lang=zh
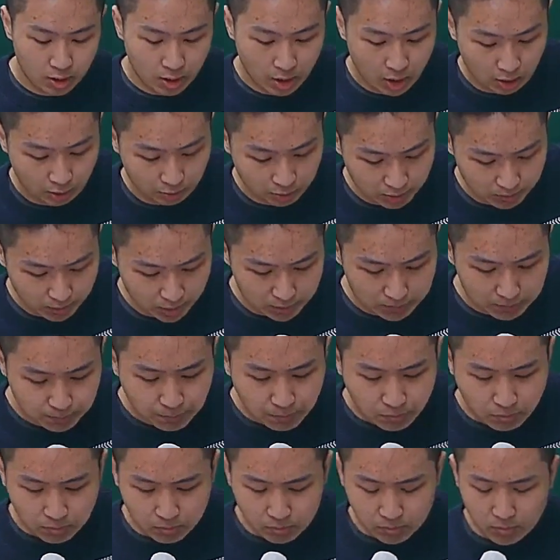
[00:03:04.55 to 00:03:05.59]
好，那么
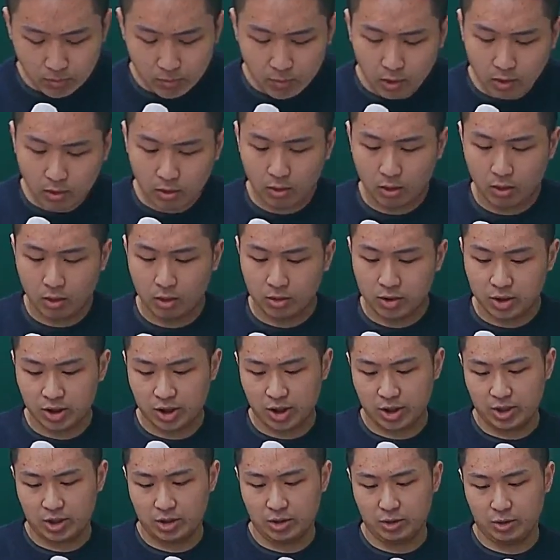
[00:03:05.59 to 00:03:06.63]
这些
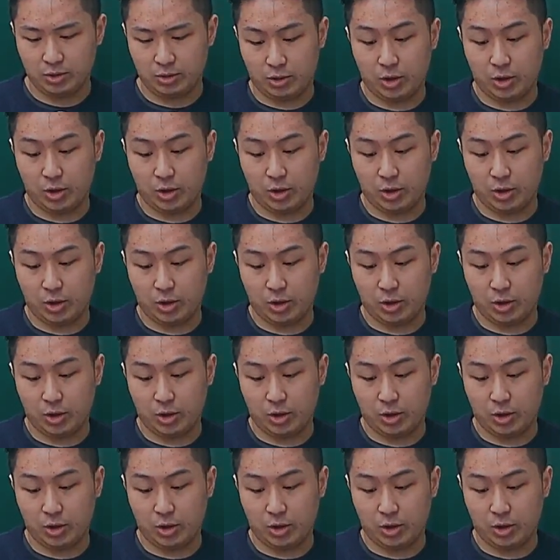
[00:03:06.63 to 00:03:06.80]
是